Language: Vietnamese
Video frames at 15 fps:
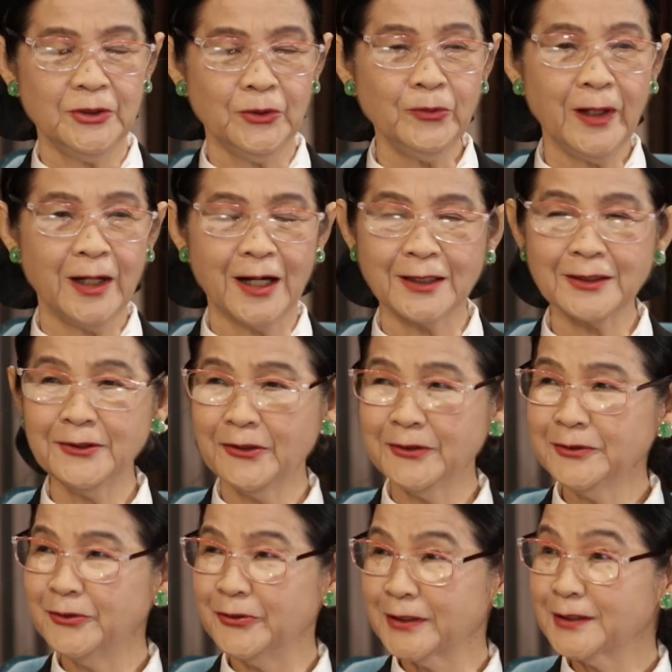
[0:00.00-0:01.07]
hiểu ở
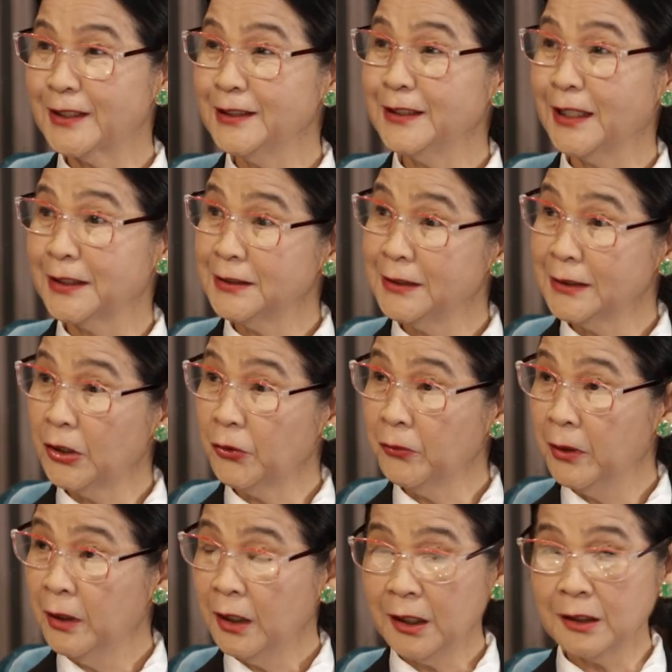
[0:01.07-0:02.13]
nói chuyện thế này kia đâu
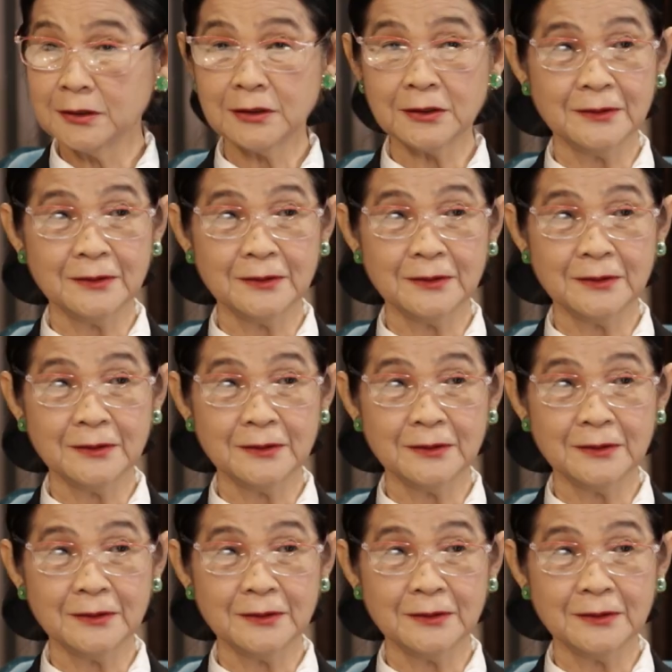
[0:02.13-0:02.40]
à,